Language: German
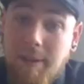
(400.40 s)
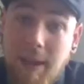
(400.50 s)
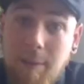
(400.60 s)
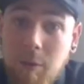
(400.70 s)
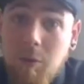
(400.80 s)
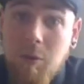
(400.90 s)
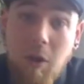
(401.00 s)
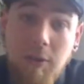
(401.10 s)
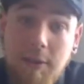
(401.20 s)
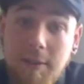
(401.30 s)
Cannibal
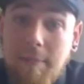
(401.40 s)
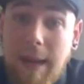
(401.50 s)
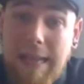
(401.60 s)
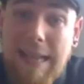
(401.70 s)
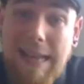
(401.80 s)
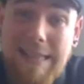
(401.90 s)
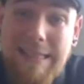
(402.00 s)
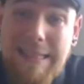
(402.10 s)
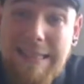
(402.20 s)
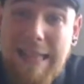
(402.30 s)
Holocaust meiner
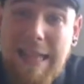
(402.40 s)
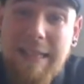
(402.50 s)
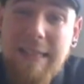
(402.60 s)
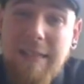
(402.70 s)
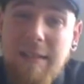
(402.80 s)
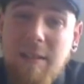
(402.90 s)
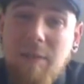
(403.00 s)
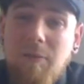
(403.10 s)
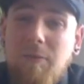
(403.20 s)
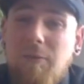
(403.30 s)
Ansicht nach
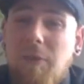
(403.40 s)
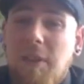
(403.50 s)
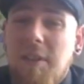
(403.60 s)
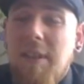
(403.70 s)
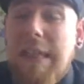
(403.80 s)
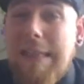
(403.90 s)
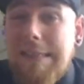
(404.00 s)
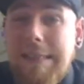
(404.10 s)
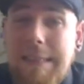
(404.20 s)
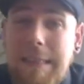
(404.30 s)
äh, von diesen
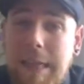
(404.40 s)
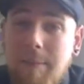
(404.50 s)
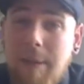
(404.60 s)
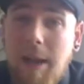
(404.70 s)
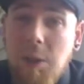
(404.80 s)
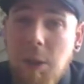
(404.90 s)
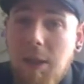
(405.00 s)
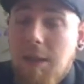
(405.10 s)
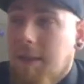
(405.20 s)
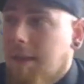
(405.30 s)
restlichen
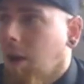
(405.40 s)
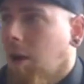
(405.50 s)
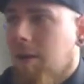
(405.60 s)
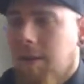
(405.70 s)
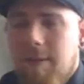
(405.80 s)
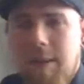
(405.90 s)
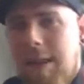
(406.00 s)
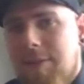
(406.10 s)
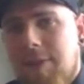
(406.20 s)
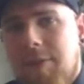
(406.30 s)
Kannibalen-Schinken. Die sind ja auch die
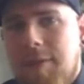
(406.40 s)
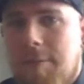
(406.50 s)
Hälfte davon ist